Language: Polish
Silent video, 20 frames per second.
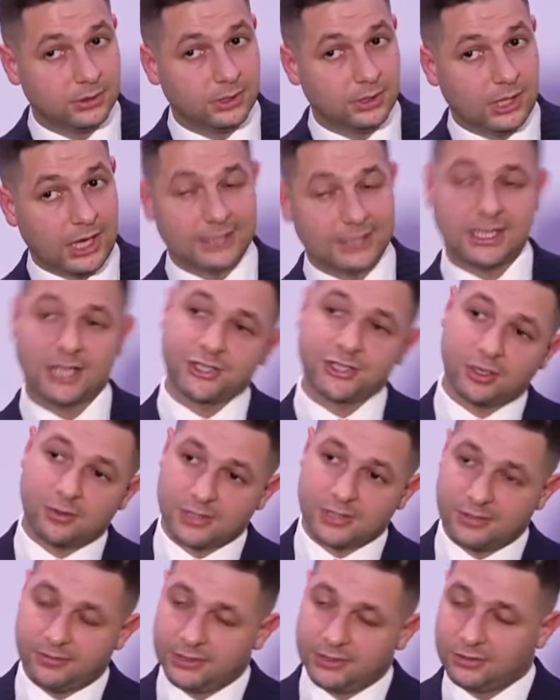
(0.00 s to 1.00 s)
A
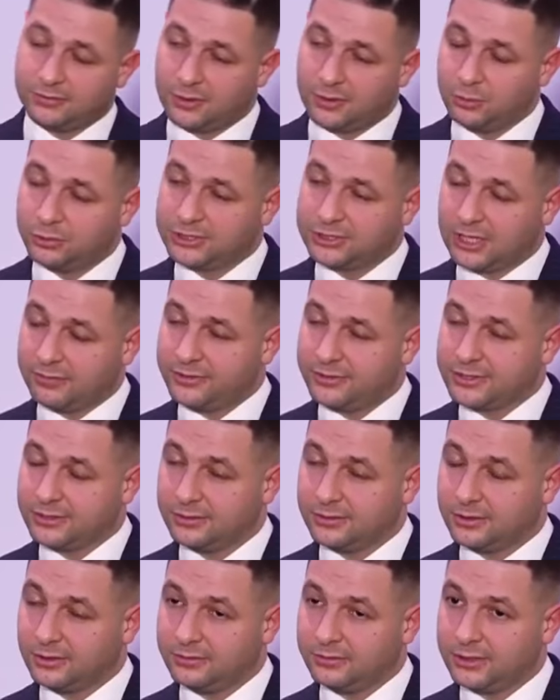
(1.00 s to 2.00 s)
dlaczego zawetował ustawy
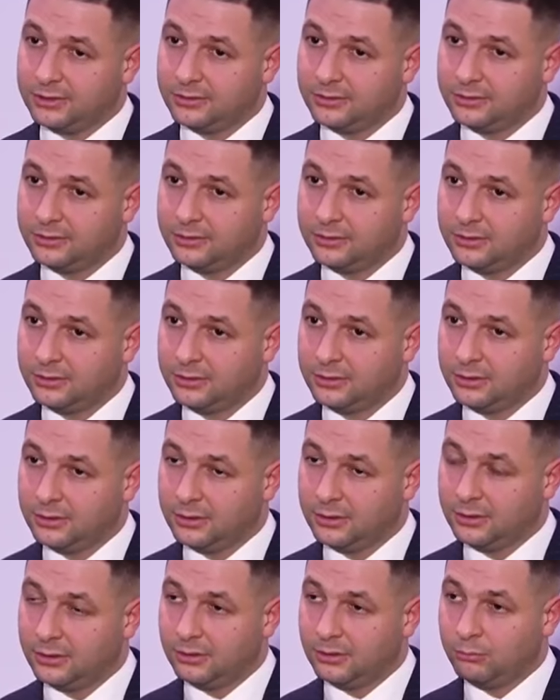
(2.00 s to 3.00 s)
sądowe?
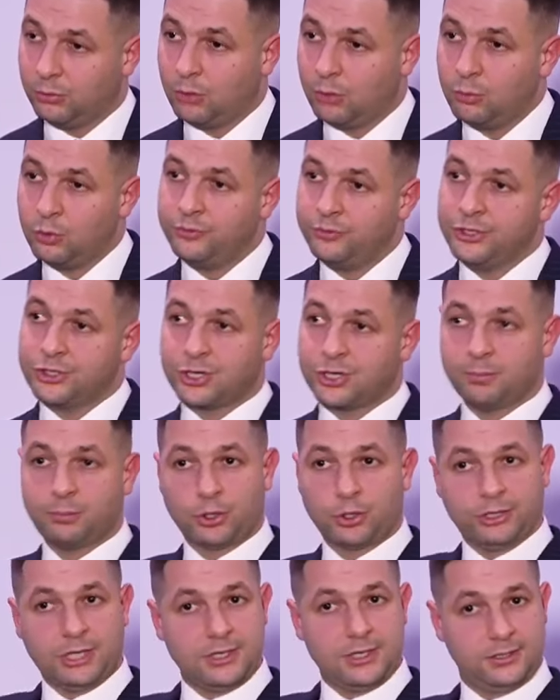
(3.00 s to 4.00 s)
Bo mówi, że
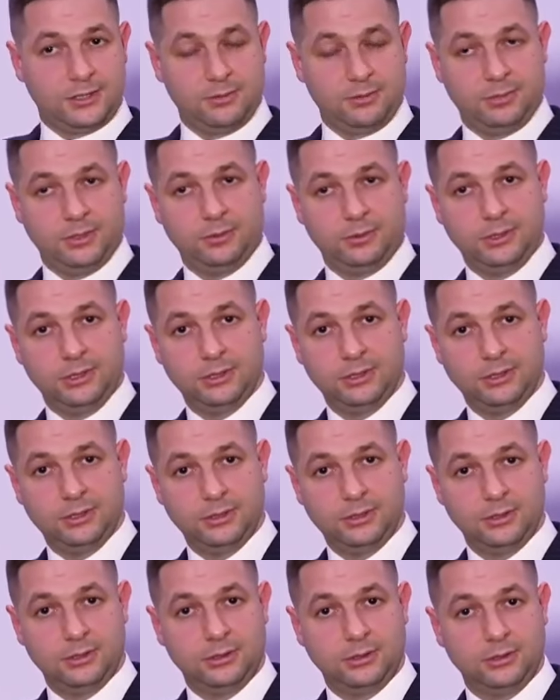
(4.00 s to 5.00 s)
protesty były.
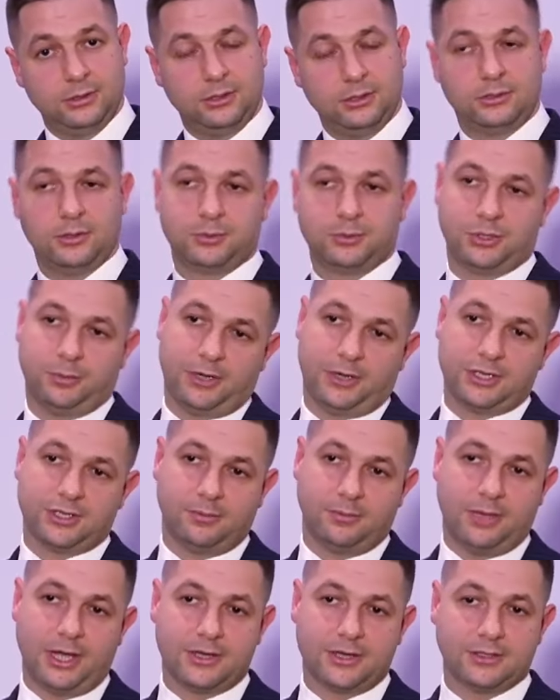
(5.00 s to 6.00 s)
No to
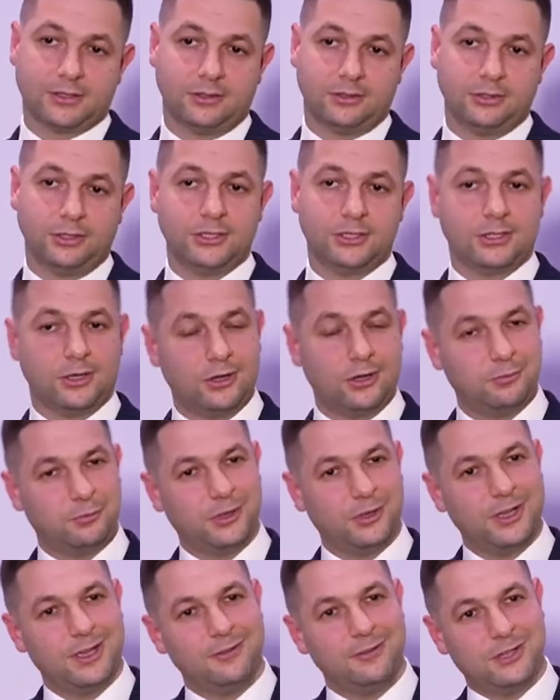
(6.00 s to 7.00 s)
przepraszam bardzo. No i co?
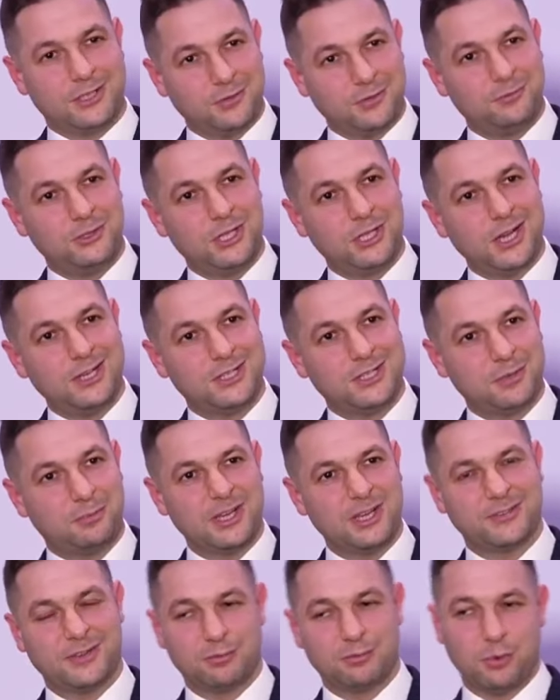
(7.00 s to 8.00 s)
Wiecie, widzieliście
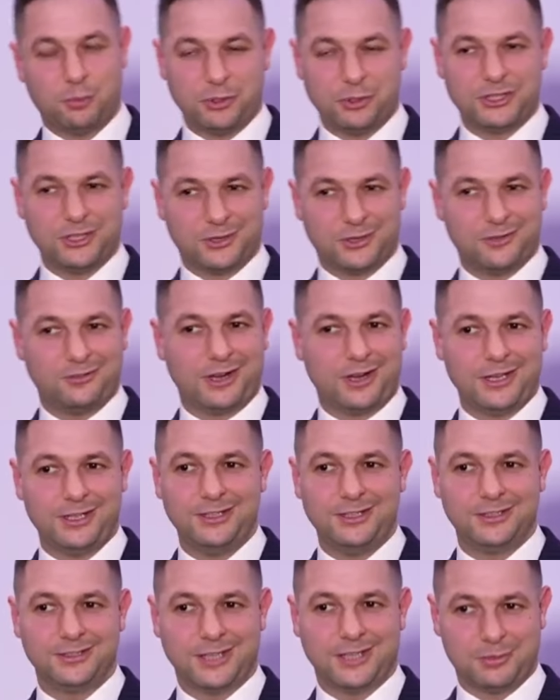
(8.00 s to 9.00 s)
Państwo, jak mu podziękowali?
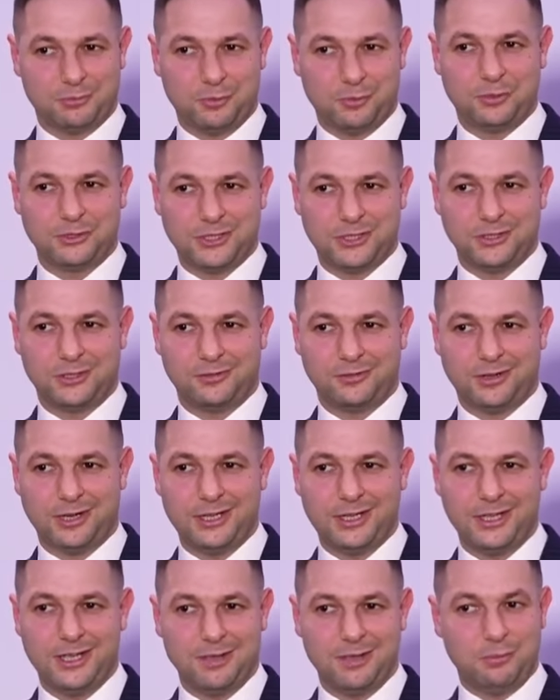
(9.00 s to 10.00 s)
Tak mu
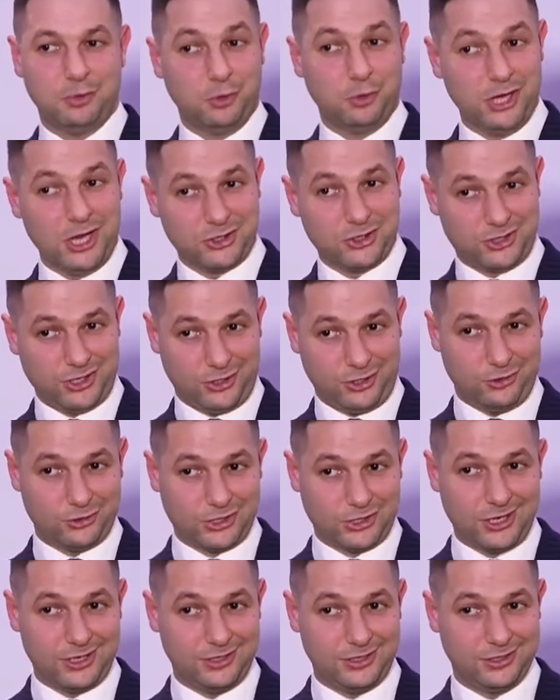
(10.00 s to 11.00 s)
podziękowali. Było jeszcze
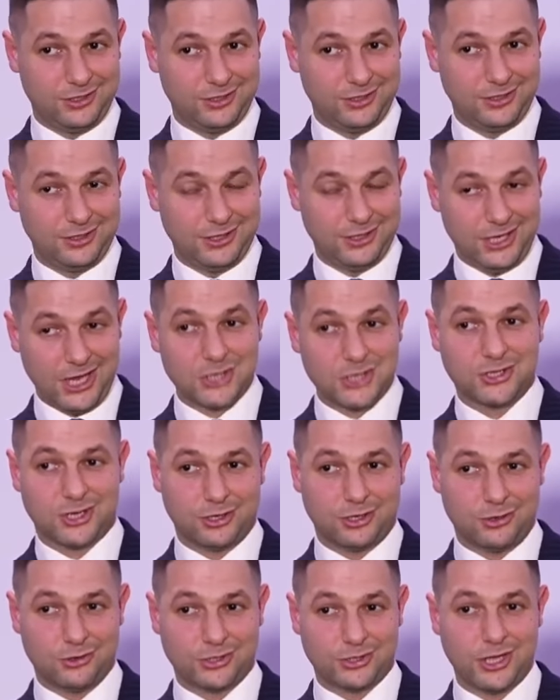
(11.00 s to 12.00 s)
gorzej, jeszcze
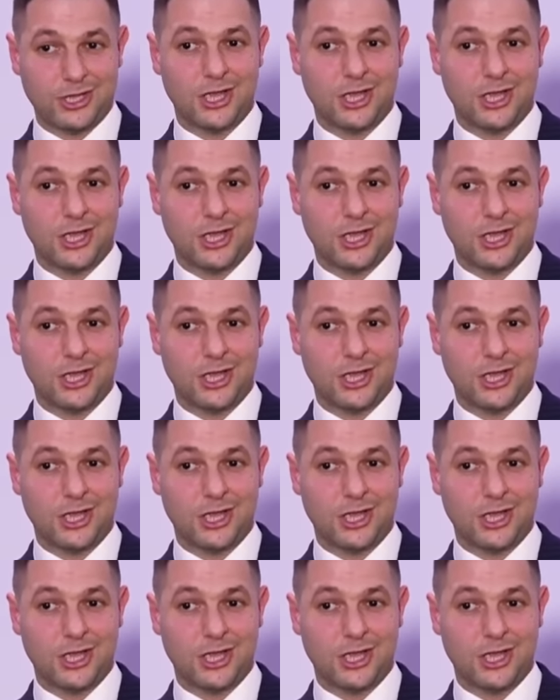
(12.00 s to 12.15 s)
gorzej.